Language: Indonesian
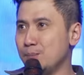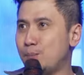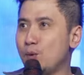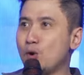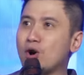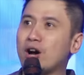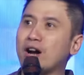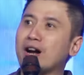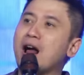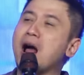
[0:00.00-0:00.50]

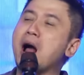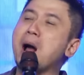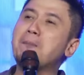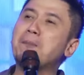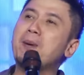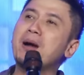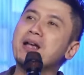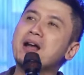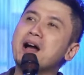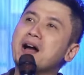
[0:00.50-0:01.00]
Bukan
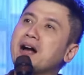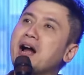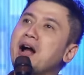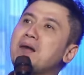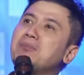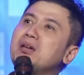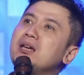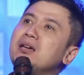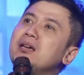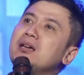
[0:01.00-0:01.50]
apa yang
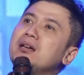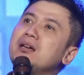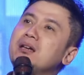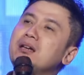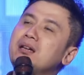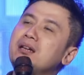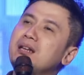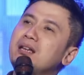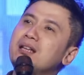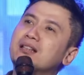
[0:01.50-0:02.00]
kami
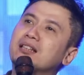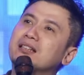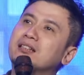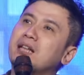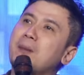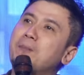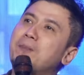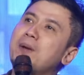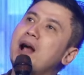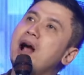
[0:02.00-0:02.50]
ingini,
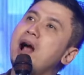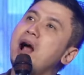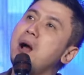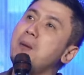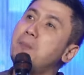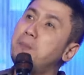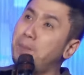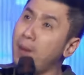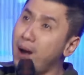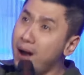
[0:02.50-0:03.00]
tetapi
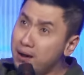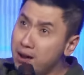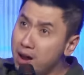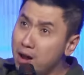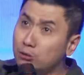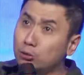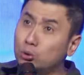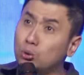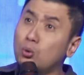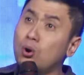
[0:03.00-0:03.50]
apa
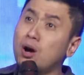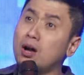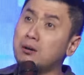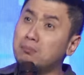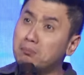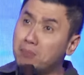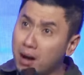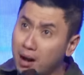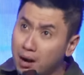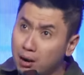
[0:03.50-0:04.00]
yang
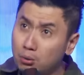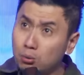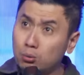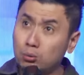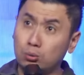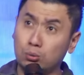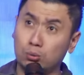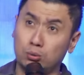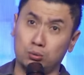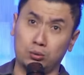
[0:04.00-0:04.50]
Tuhan
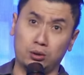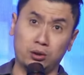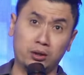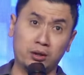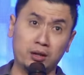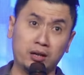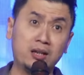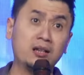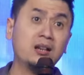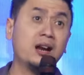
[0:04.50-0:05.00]
mau.
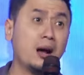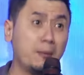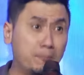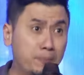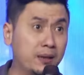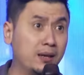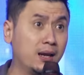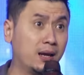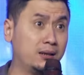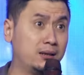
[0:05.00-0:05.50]

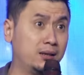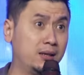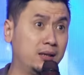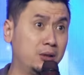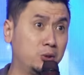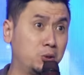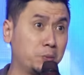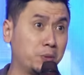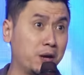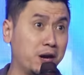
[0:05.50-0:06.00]
Genapilah di
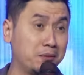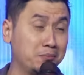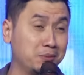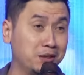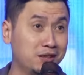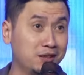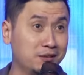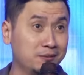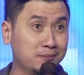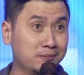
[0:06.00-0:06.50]
hidup kami.